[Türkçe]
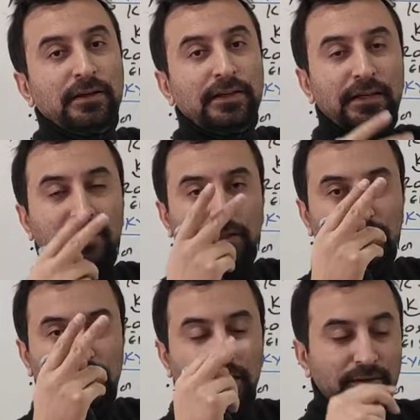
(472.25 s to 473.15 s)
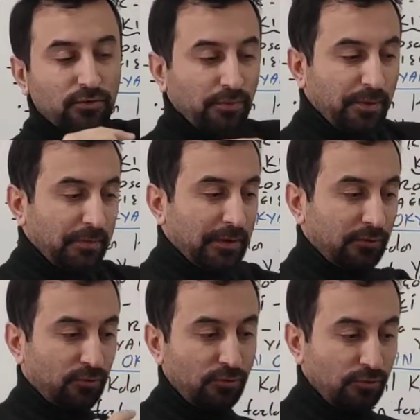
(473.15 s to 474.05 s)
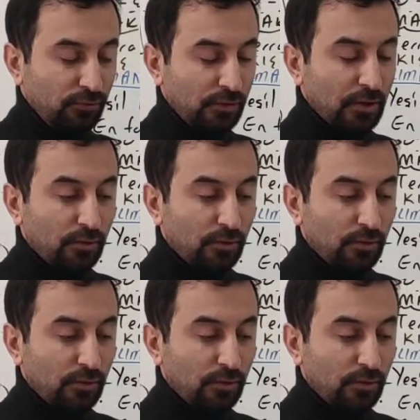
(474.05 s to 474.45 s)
Geri kalan iki ayda toprak biraz çözünür.